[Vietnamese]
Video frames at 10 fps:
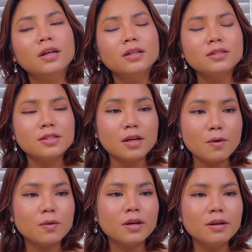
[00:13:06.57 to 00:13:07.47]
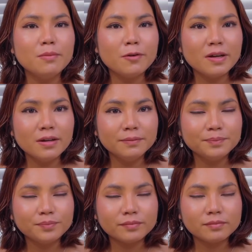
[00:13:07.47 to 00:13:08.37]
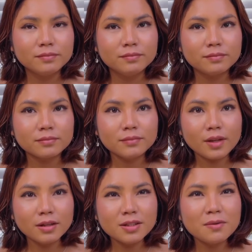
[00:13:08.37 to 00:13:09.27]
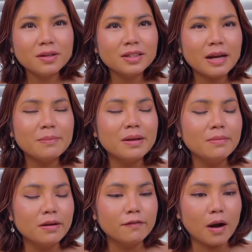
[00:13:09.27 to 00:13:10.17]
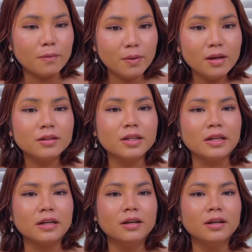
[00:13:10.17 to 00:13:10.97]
sau khi Marie sau khi tham mẹ bị phóng á thì